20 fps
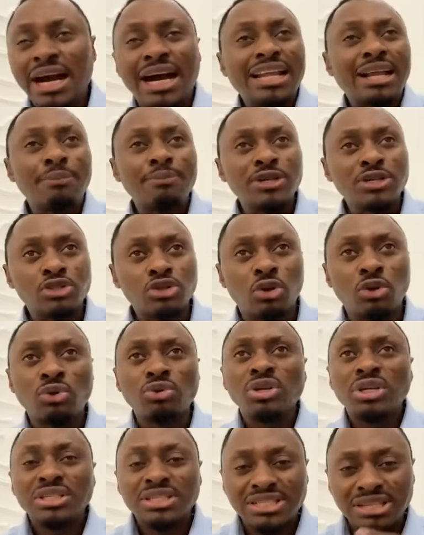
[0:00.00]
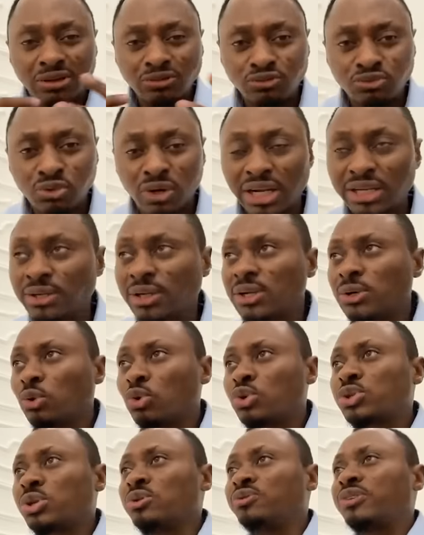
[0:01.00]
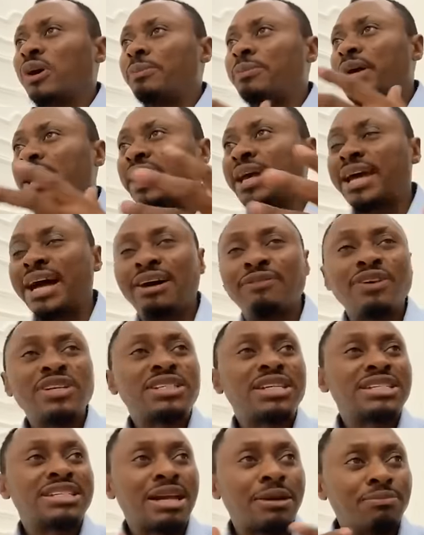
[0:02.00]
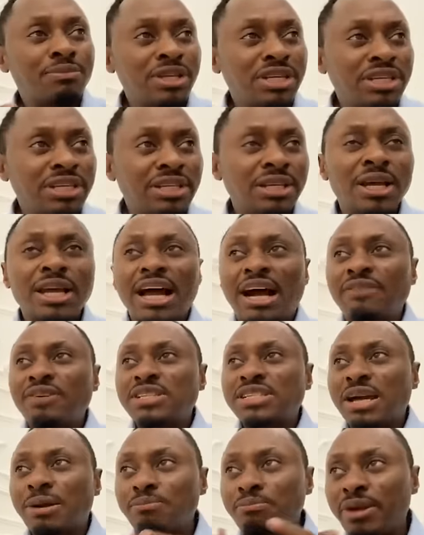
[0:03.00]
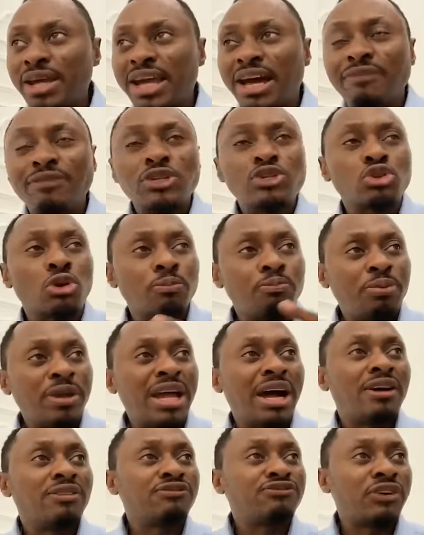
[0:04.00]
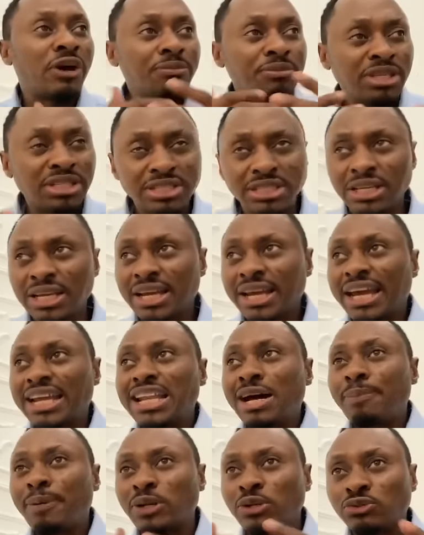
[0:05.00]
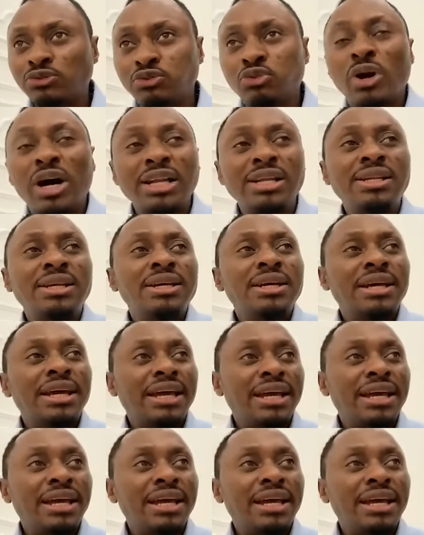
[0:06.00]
à la maison, sans voile, ou si une femme est avec ses amis, avec sa mère, avec son père, en famille, et n'a pas de voile,